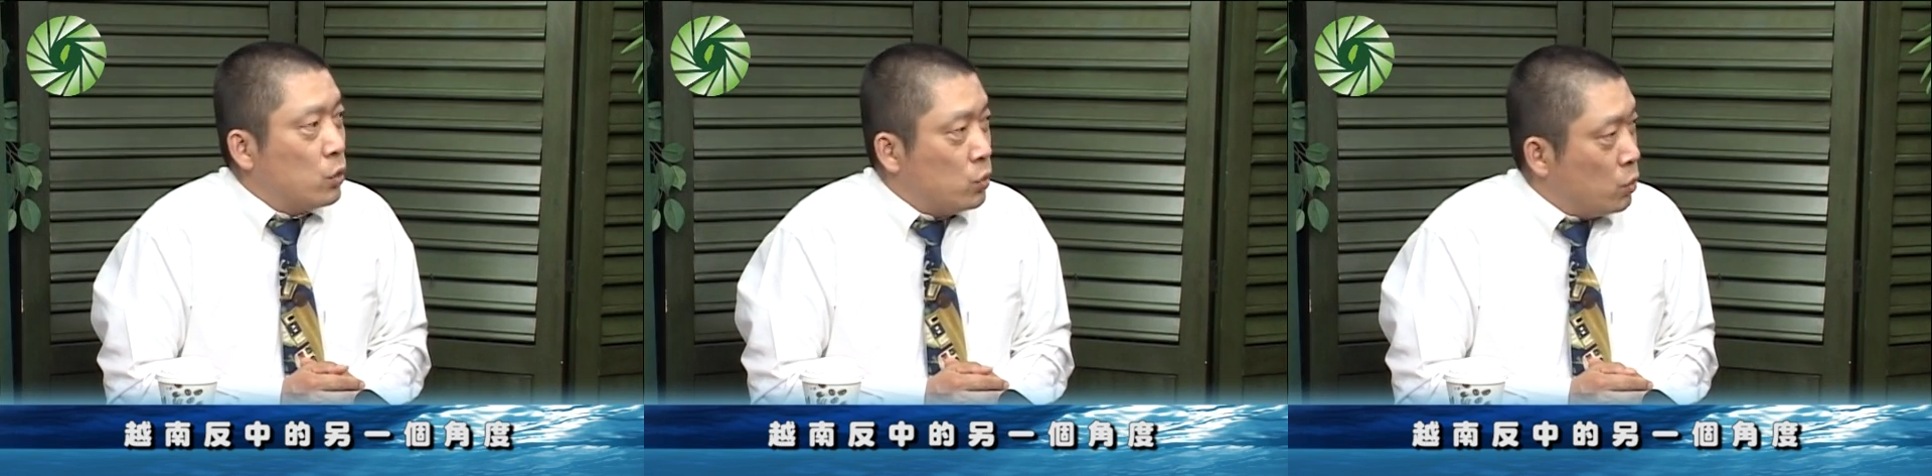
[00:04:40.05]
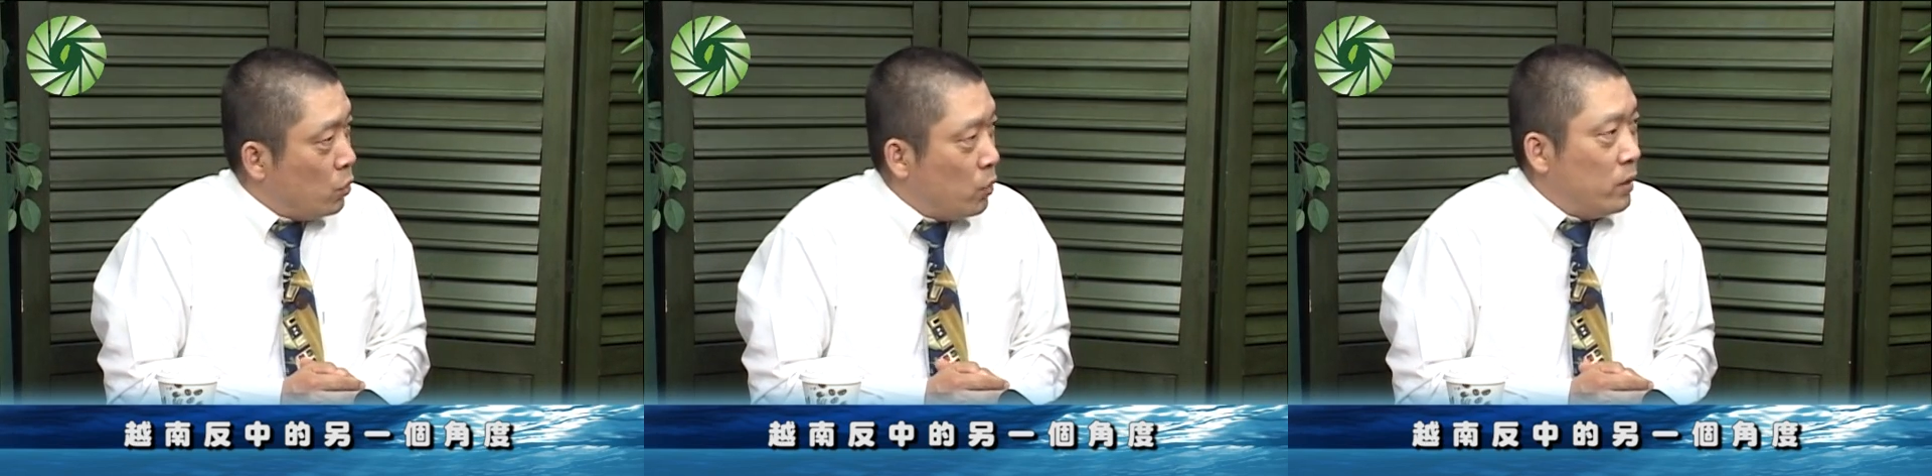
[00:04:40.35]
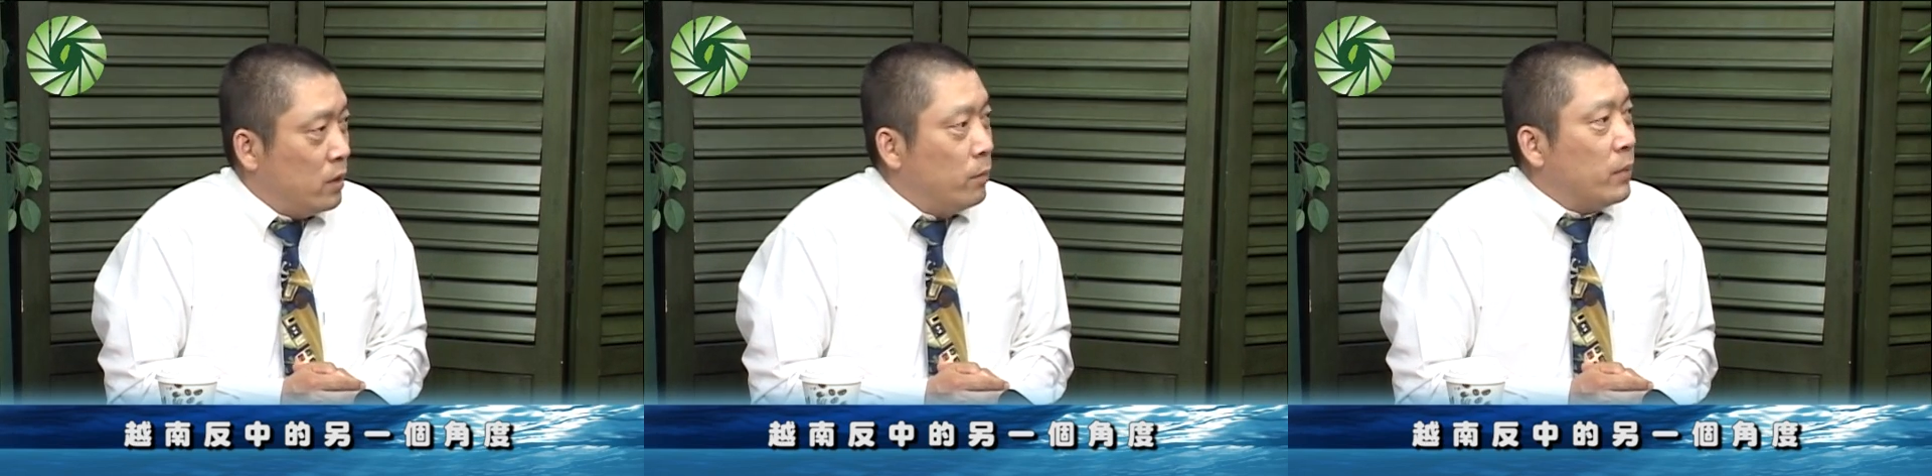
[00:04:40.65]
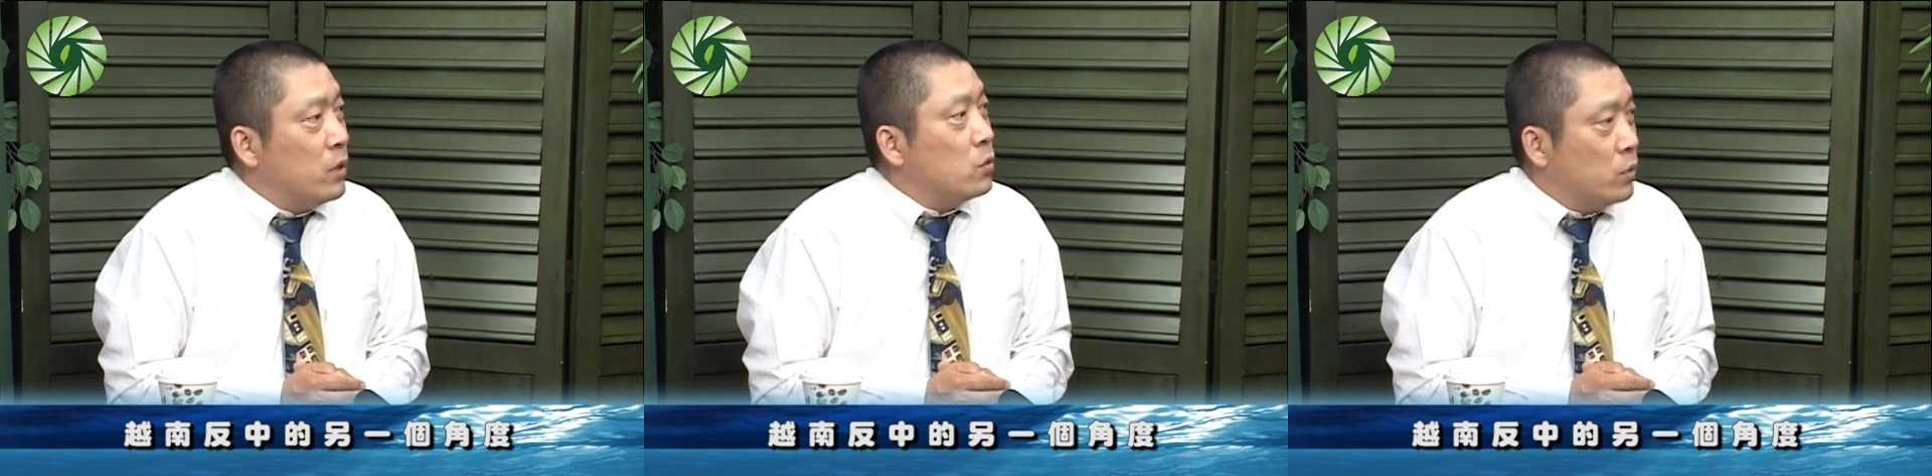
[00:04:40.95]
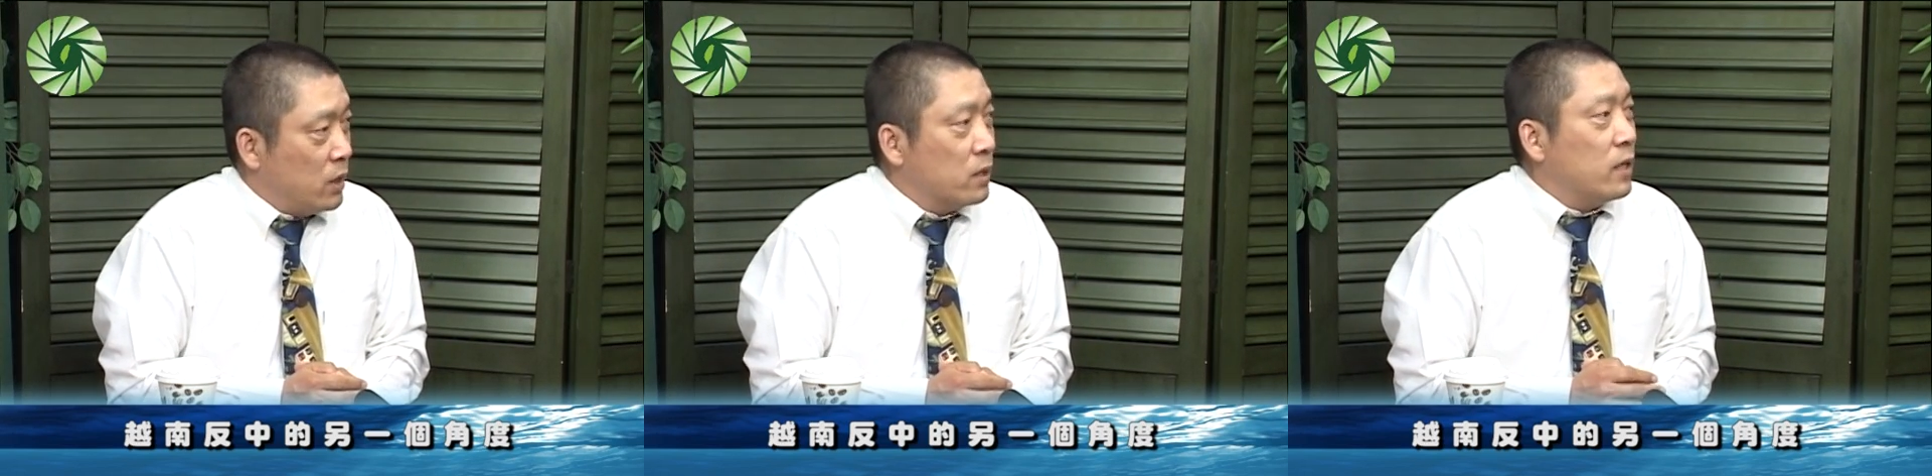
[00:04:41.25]
中国人的民族
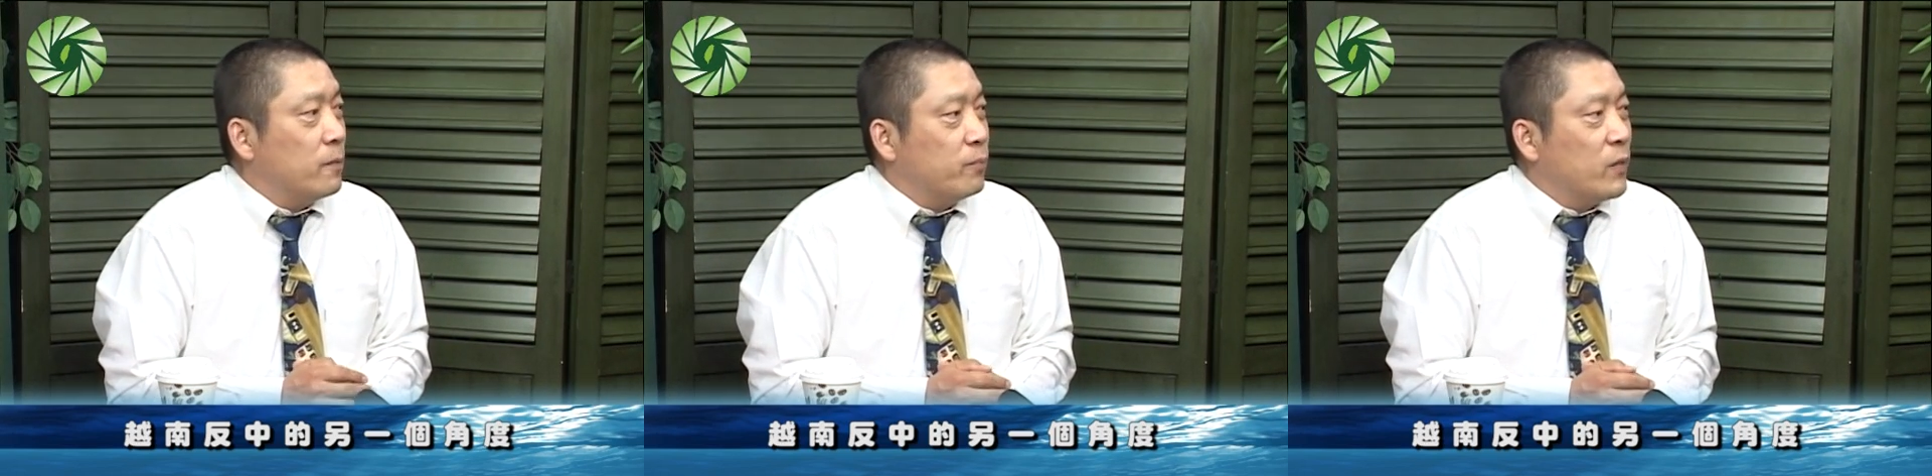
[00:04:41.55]
情结，